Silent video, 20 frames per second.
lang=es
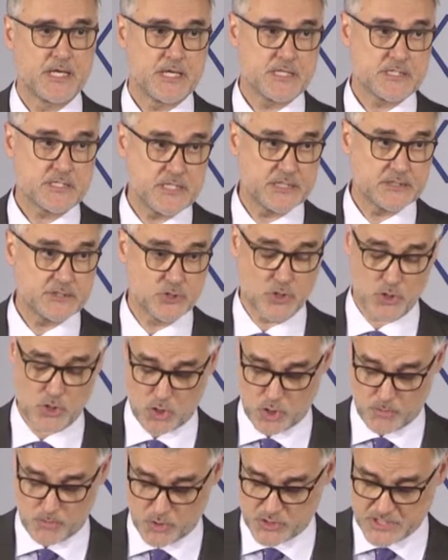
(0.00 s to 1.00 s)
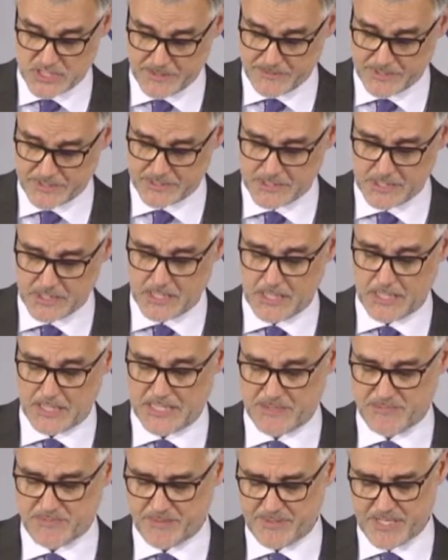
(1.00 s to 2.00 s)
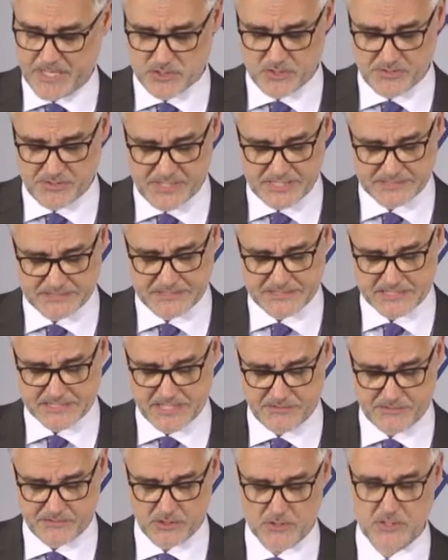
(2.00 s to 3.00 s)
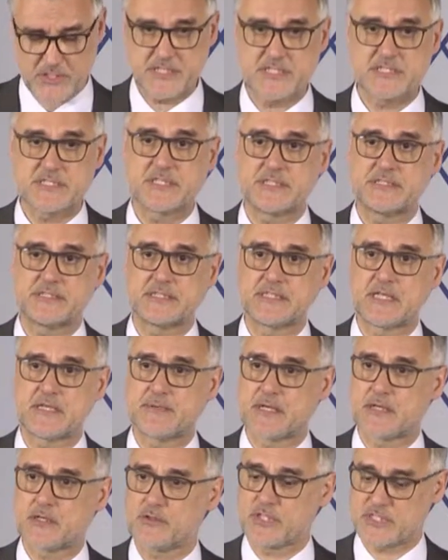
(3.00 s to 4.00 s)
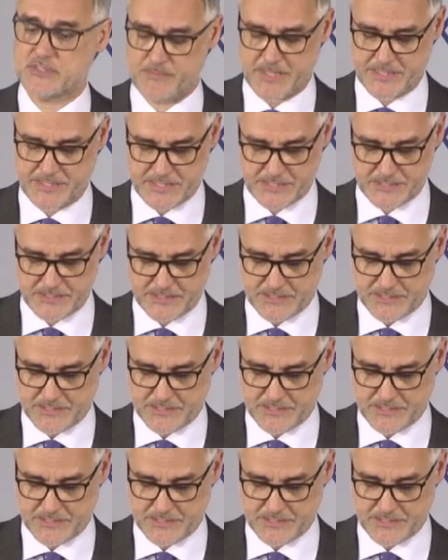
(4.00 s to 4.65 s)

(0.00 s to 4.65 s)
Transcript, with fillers: siendo, como saben, la primera sociedad de tasación inscrita en el Banco de España,